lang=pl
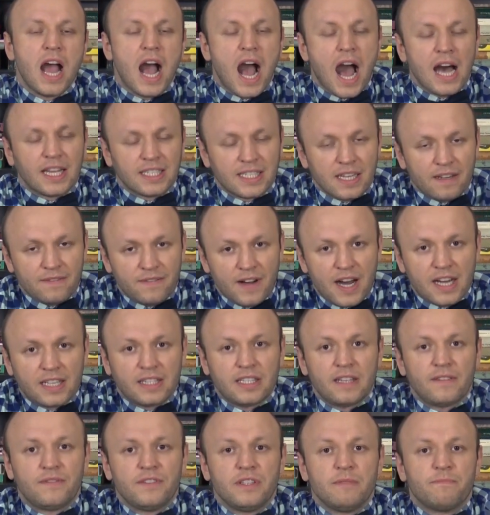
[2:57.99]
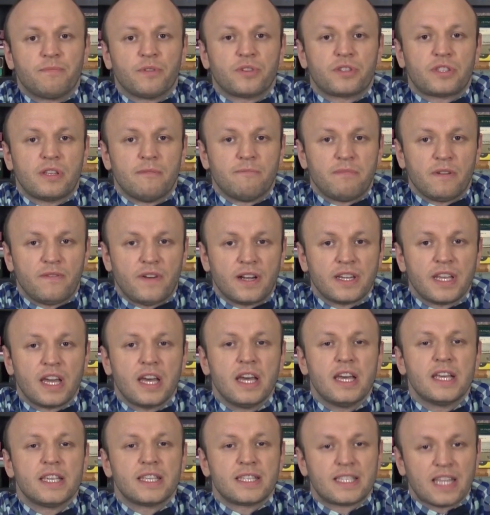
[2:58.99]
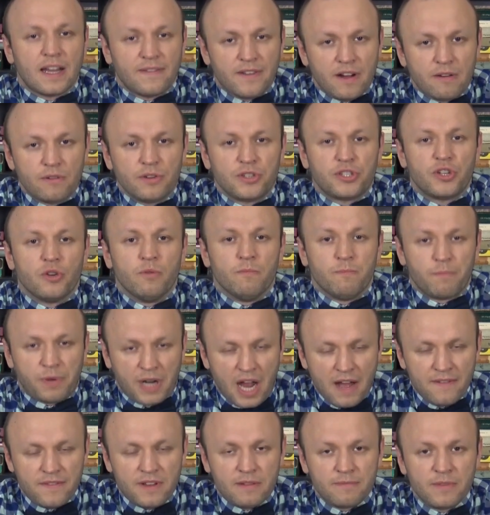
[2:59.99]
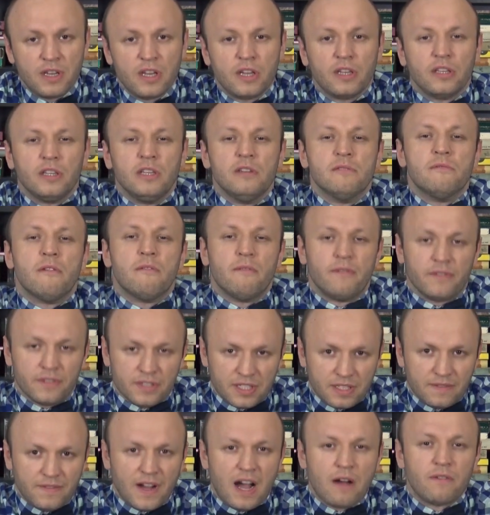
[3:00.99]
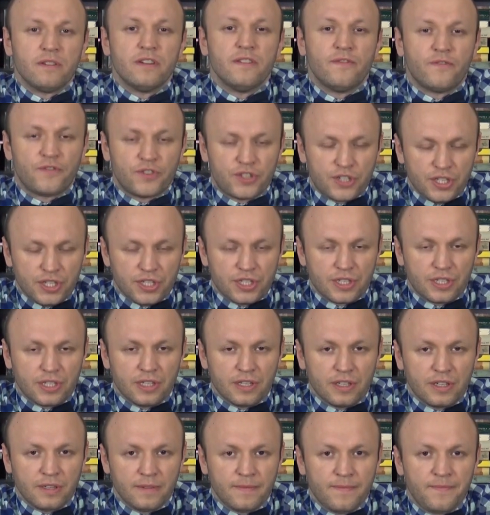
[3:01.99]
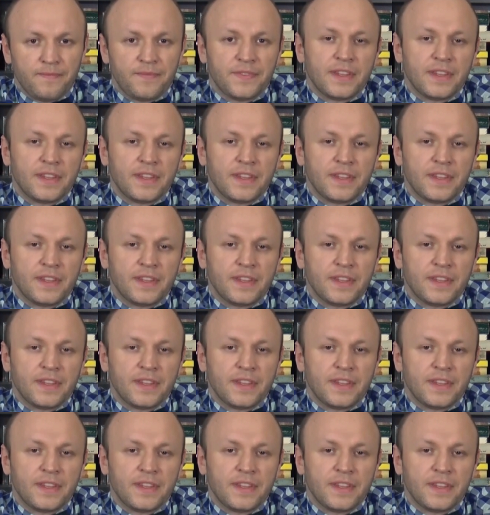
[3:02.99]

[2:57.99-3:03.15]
a zawarte w nim postępowania stawały się prawem i obowiązywały wszystkich.